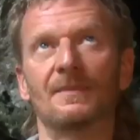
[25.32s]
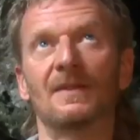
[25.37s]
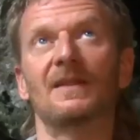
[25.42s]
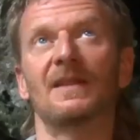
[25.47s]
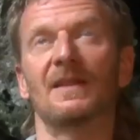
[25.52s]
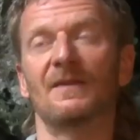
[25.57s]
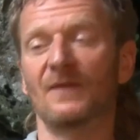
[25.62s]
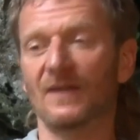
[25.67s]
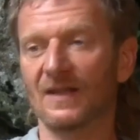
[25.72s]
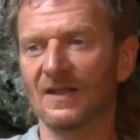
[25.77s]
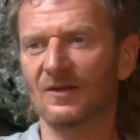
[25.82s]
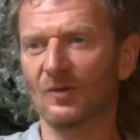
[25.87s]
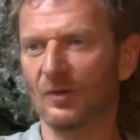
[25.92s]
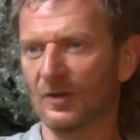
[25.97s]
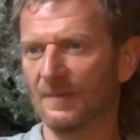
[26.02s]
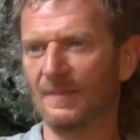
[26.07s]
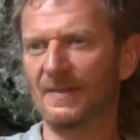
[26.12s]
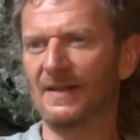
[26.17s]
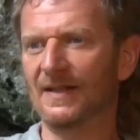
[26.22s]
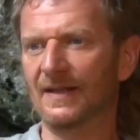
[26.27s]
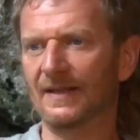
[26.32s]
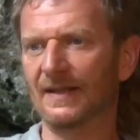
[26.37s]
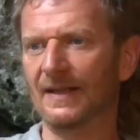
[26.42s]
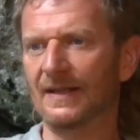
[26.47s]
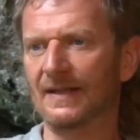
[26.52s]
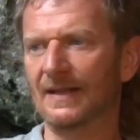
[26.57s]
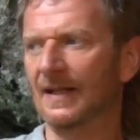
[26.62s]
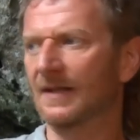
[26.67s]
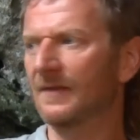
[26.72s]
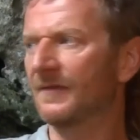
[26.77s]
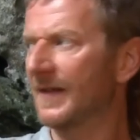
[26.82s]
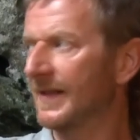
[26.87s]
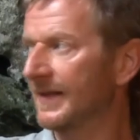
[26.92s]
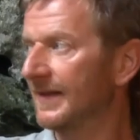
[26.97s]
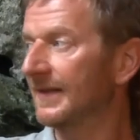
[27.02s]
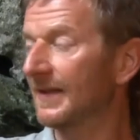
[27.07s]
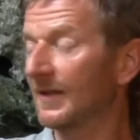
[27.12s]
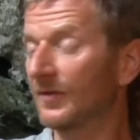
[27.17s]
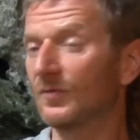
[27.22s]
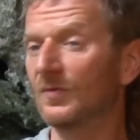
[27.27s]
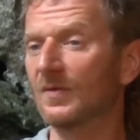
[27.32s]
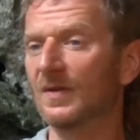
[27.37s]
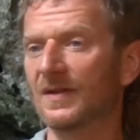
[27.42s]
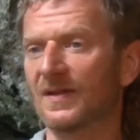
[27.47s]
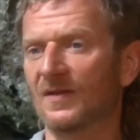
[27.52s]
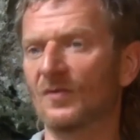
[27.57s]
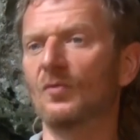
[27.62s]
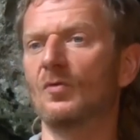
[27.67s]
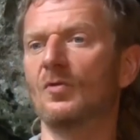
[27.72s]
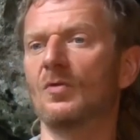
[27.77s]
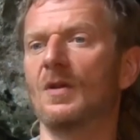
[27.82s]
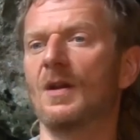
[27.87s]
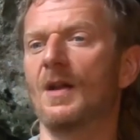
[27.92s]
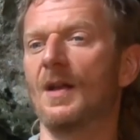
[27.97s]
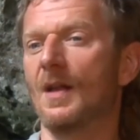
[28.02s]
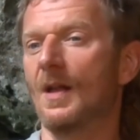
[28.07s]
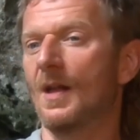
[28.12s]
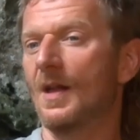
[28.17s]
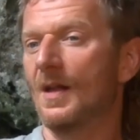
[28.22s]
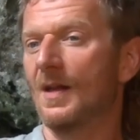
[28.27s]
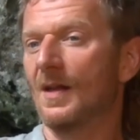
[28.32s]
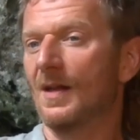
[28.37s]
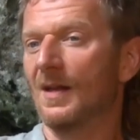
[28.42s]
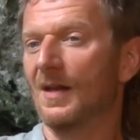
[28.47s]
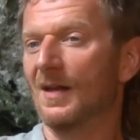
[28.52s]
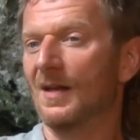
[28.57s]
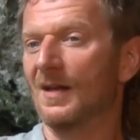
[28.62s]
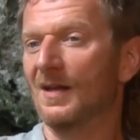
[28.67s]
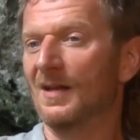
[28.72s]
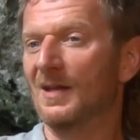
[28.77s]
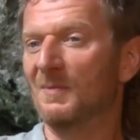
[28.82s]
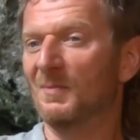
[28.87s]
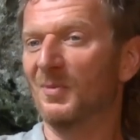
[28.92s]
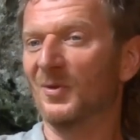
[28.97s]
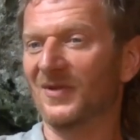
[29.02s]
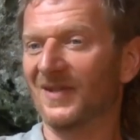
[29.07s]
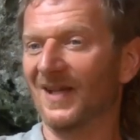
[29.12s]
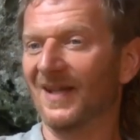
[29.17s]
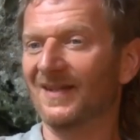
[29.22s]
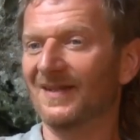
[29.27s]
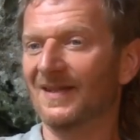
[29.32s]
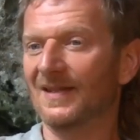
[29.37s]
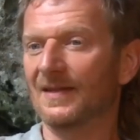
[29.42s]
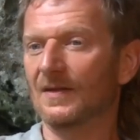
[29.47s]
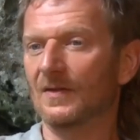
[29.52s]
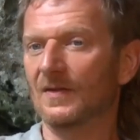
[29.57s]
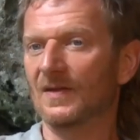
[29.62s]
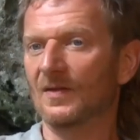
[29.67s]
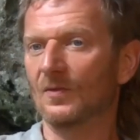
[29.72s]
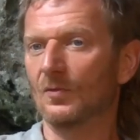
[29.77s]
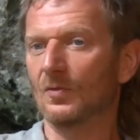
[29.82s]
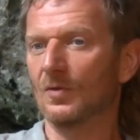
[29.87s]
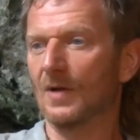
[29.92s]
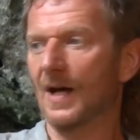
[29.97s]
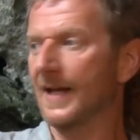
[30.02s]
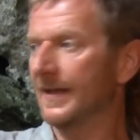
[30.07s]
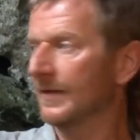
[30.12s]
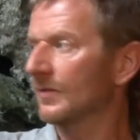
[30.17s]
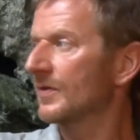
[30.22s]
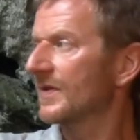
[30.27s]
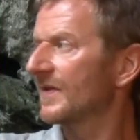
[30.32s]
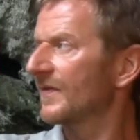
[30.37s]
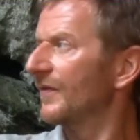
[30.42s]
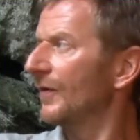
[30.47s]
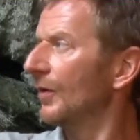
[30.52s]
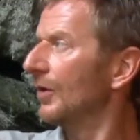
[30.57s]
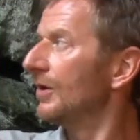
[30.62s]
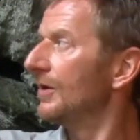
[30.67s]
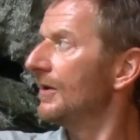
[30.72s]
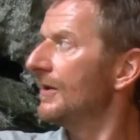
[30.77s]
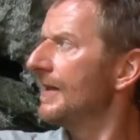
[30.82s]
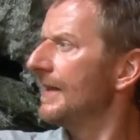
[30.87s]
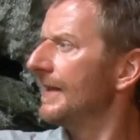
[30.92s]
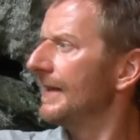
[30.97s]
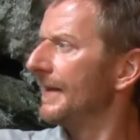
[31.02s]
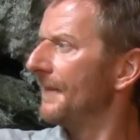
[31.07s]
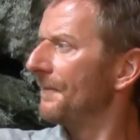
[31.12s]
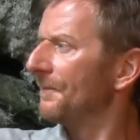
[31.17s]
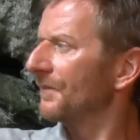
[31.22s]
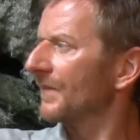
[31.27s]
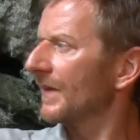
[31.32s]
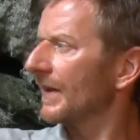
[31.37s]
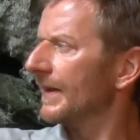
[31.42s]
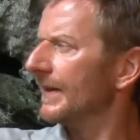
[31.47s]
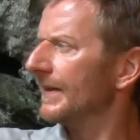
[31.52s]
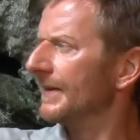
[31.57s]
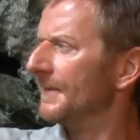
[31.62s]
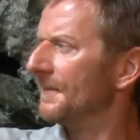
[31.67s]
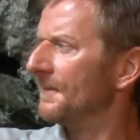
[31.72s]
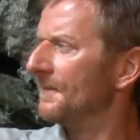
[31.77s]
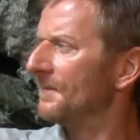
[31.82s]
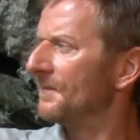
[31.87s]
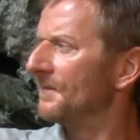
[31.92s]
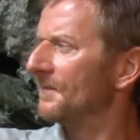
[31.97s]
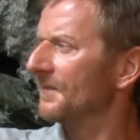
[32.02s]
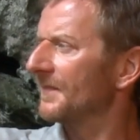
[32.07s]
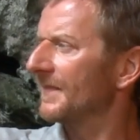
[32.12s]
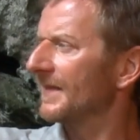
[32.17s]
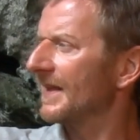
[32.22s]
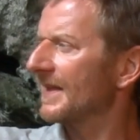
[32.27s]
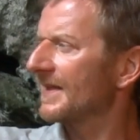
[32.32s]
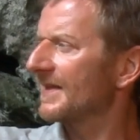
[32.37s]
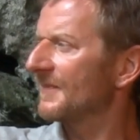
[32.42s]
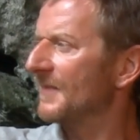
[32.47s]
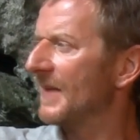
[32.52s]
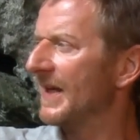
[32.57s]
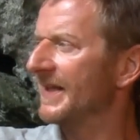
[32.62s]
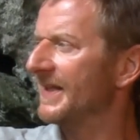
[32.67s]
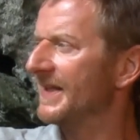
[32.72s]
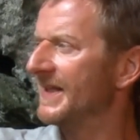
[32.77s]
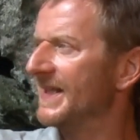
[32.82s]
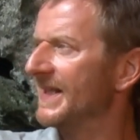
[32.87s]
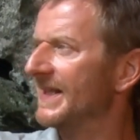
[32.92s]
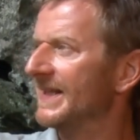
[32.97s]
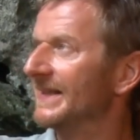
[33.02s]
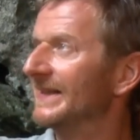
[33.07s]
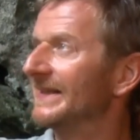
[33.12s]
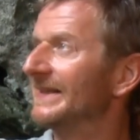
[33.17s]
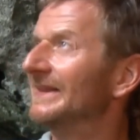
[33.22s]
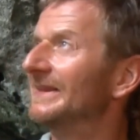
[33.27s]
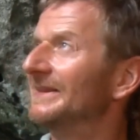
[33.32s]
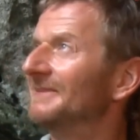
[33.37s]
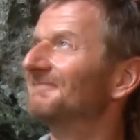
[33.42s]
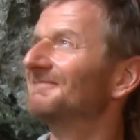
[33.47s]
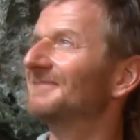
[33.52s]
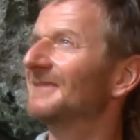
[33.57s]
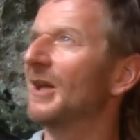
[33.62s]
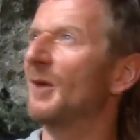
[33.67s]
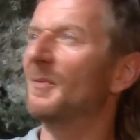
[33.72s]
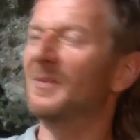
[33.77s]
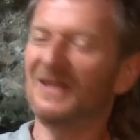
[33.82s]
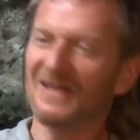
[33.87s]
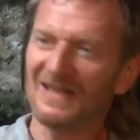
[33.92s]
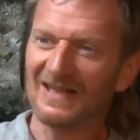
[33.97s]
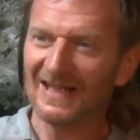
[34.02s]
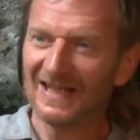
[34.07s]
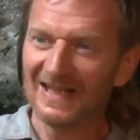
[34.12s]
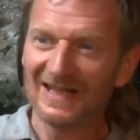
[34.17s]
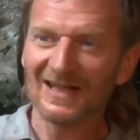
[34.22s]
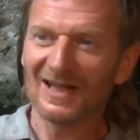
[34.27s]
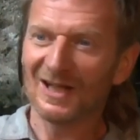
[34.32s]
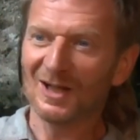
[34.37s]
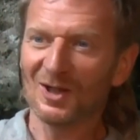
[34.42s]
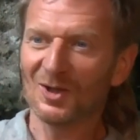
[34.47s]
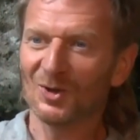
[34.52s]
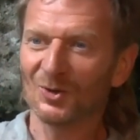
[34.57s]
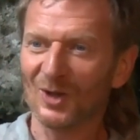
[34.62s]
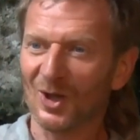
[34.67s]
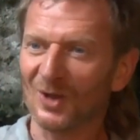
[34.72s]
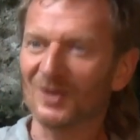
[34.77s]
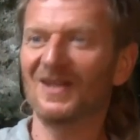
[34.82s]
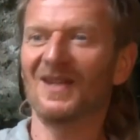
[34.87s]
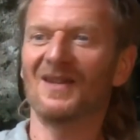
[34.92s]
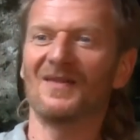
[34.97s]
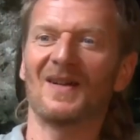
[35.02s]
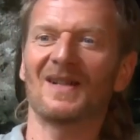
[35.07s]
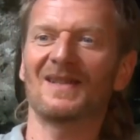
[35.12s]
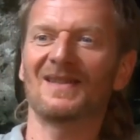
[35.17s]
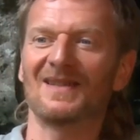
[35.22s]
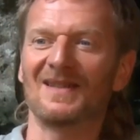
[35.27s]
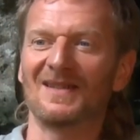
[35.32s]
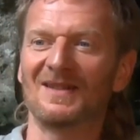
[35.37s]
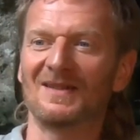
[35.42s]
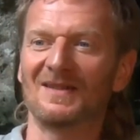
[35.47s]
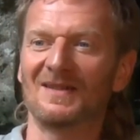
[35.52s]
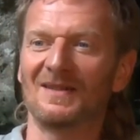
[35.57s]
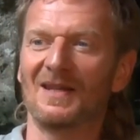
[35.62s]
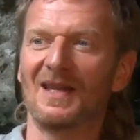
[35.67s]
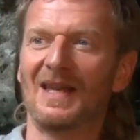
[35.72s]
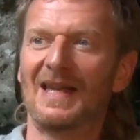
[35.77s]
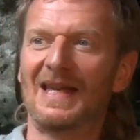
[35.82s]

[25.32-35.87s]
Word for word: man hier wirklich tolle Bilder drehen kann, weil die Natur so äh, imposant ist und so eindrucksvoll ist ähm, dass man, äh, glaube ich, die Kinder und auch die Erwachsenen